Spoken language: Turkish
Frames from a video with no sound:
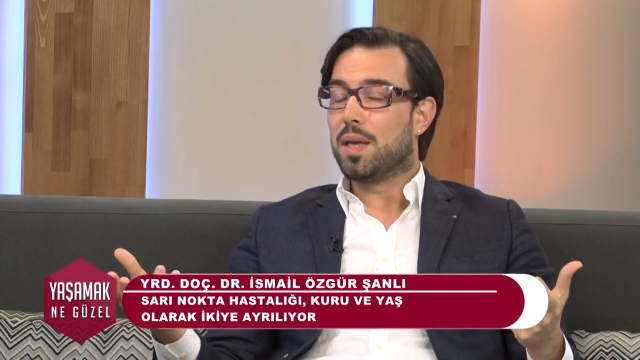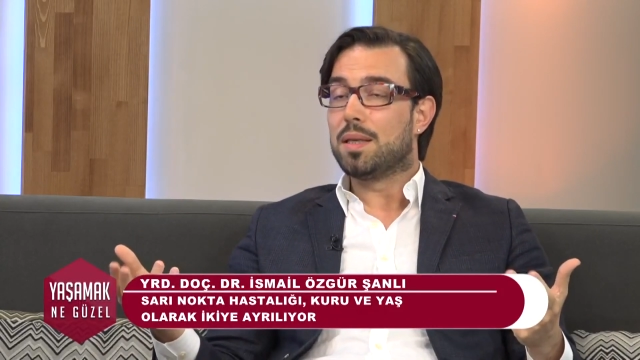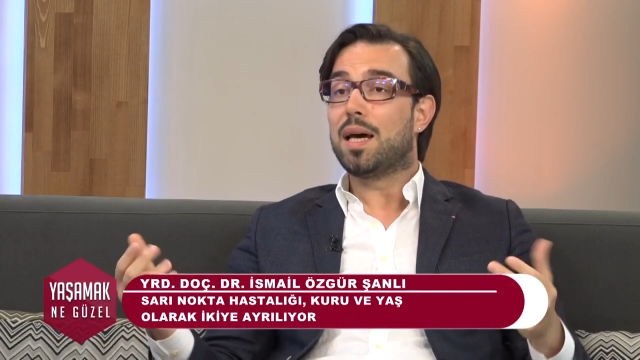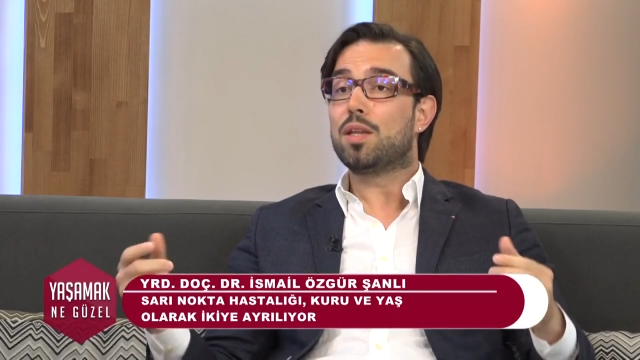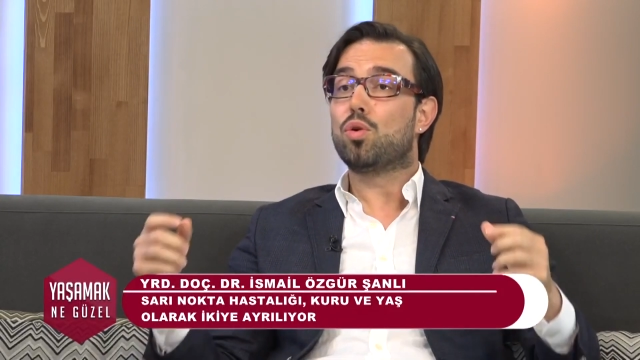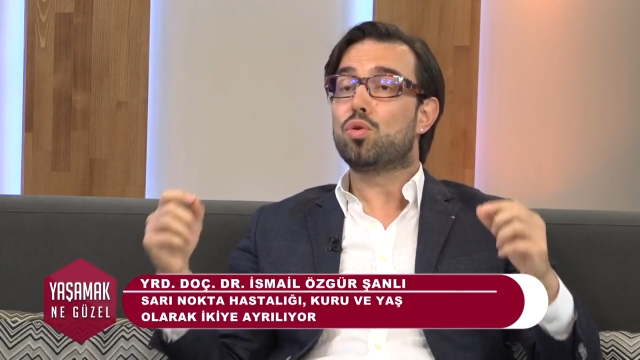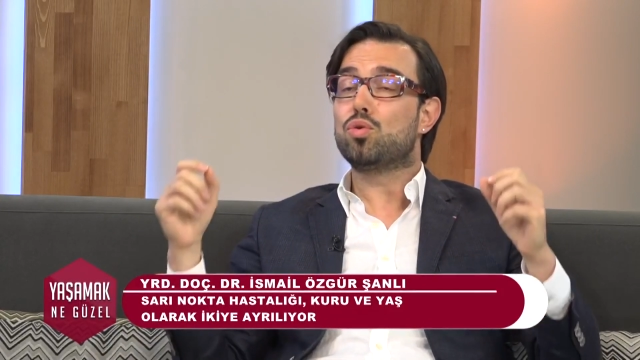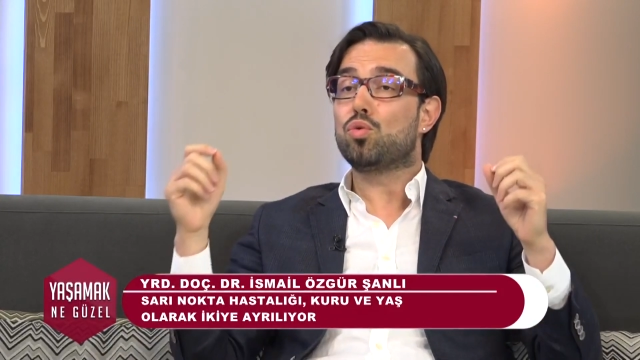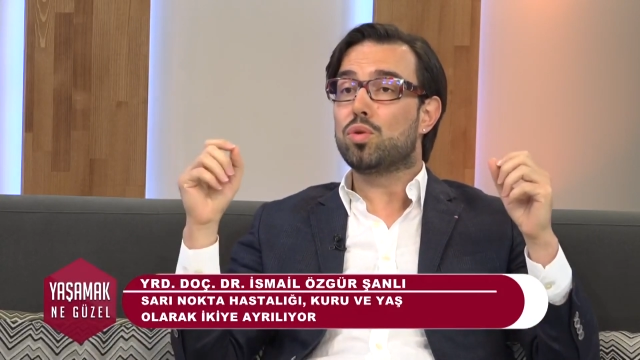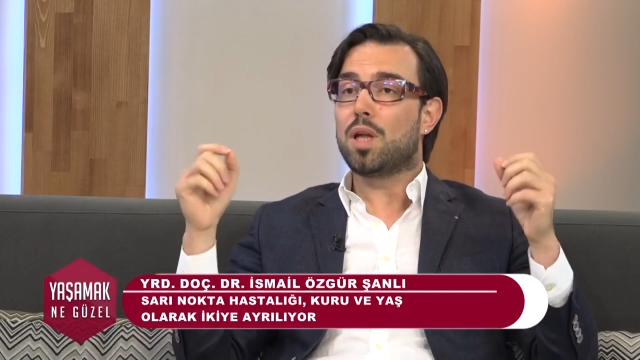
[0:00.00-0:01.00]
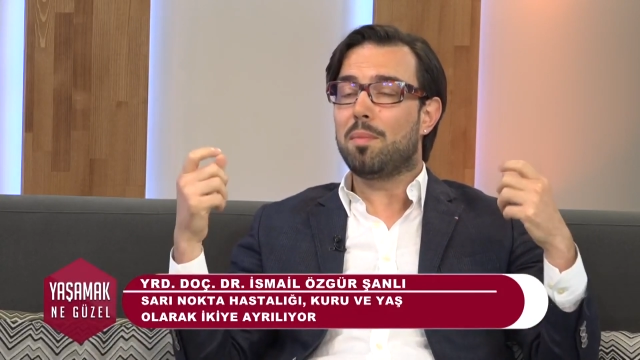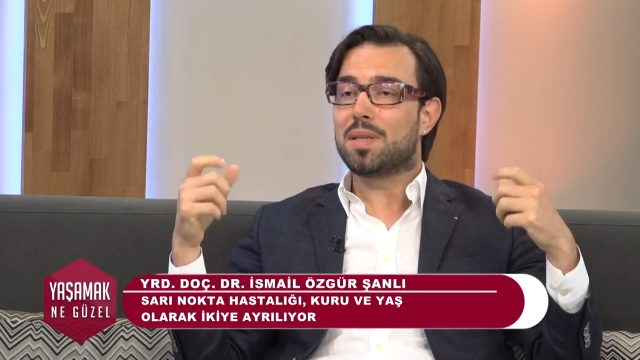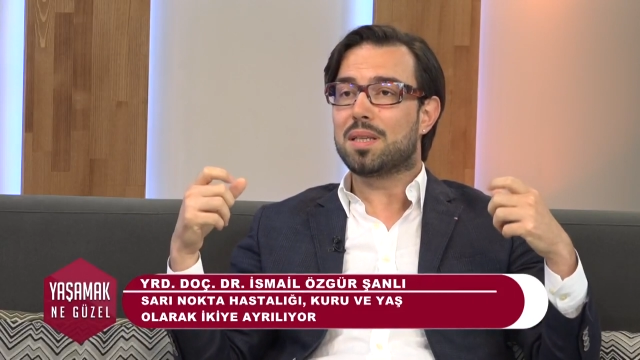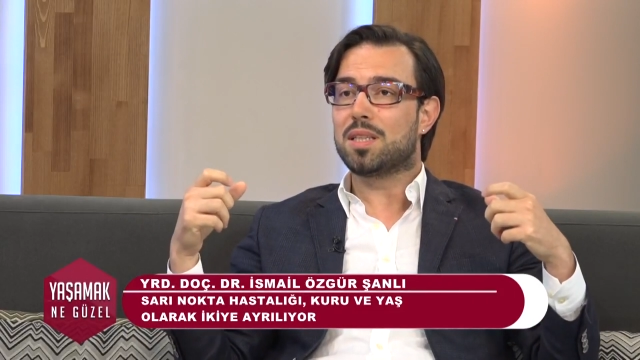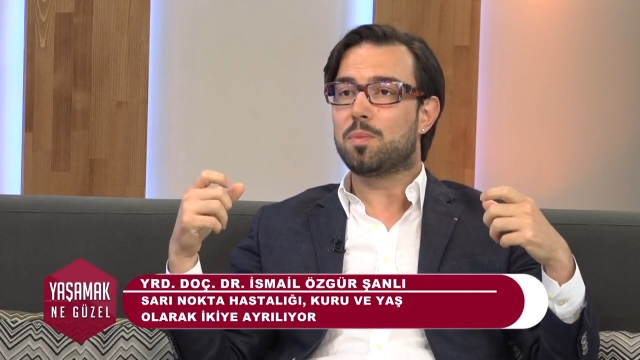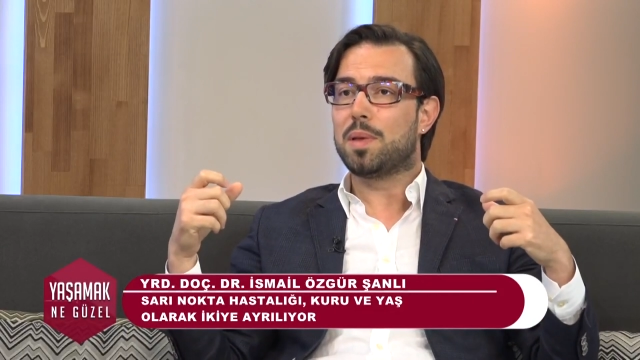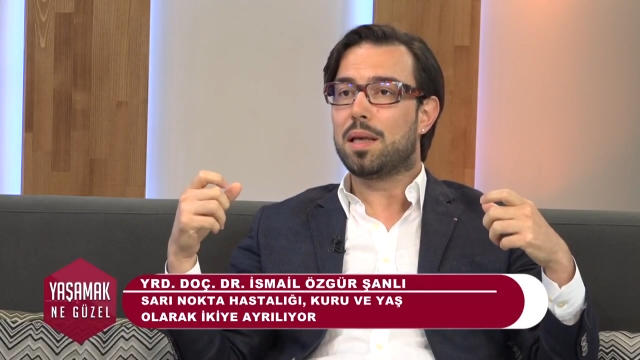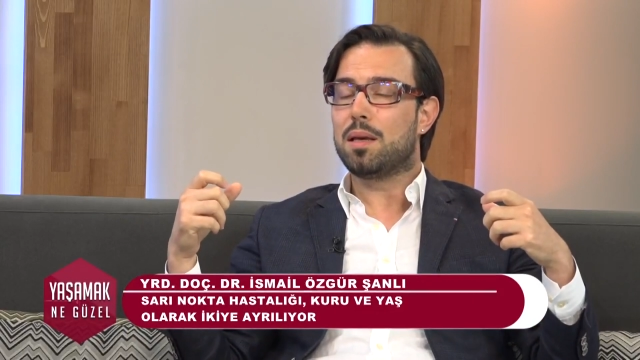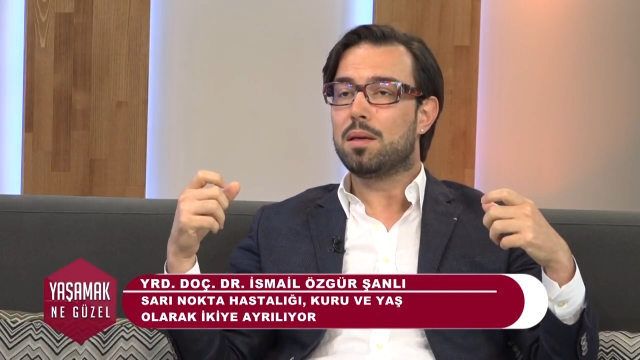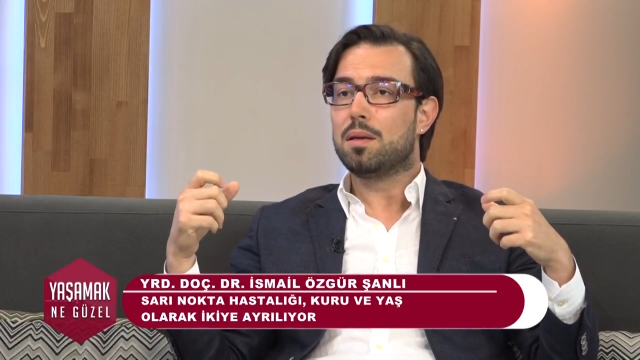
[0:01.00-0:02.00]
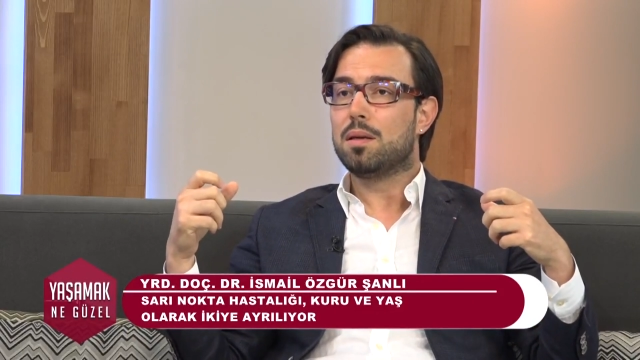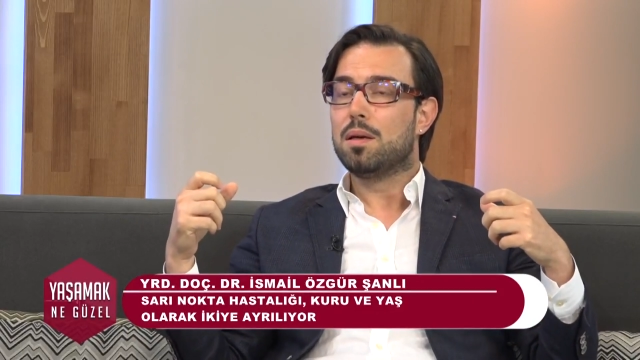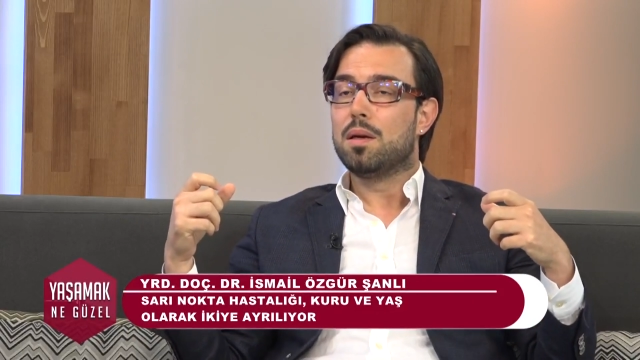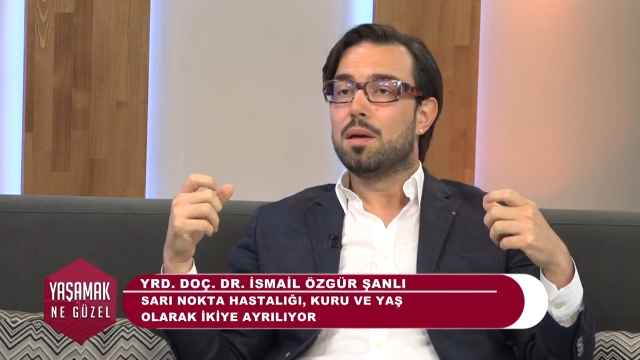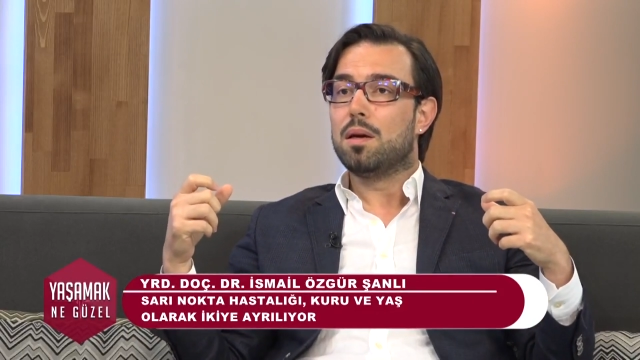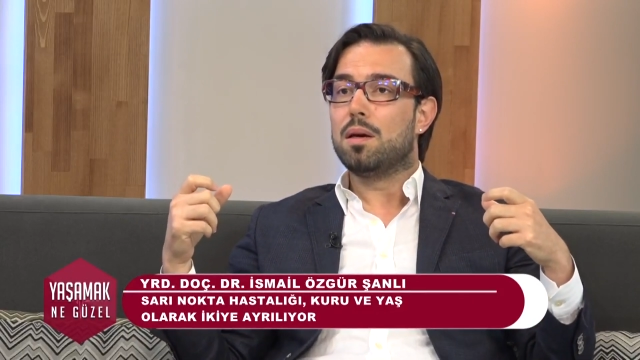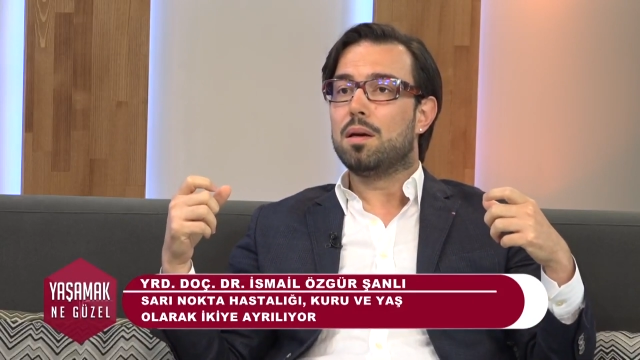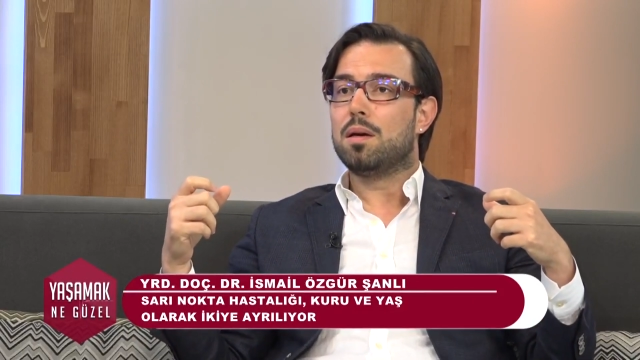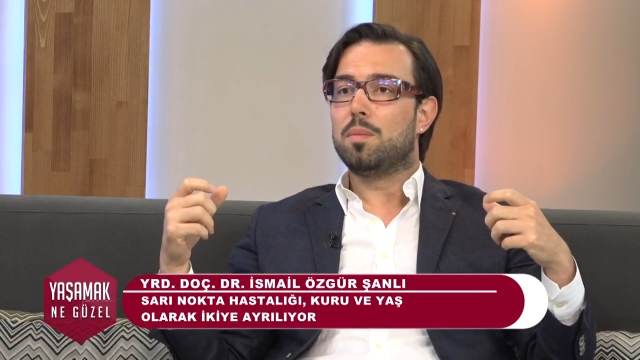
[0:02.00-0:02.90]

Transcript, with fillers: Yani gözlük kullanmasanız bile e,